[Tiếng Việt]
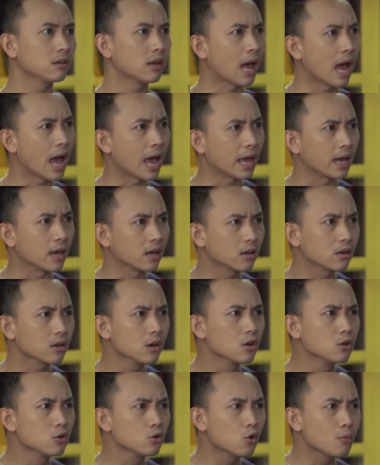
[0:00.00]
này
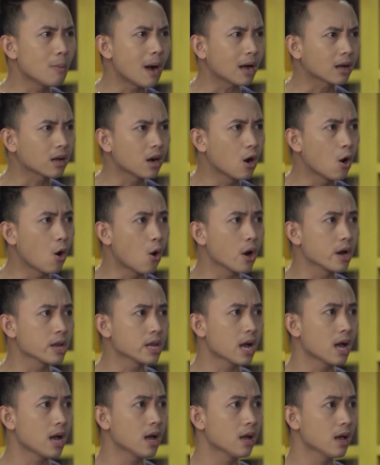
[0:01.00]
đừng có mà cơ hội
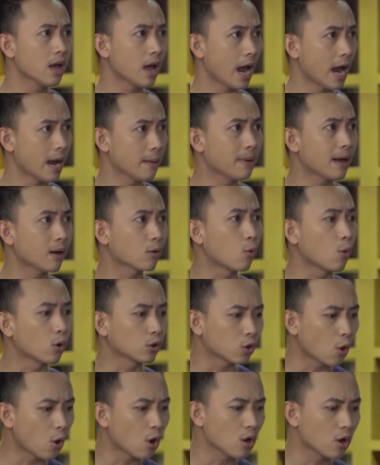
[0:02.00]
nhá em là của
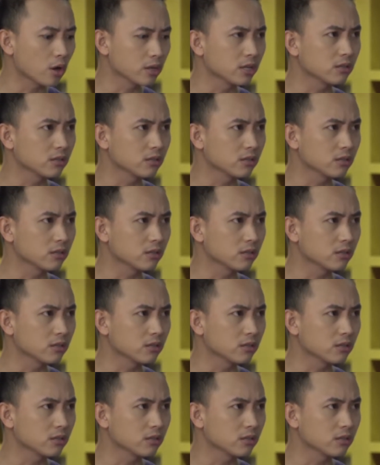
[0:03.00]
tôi rồi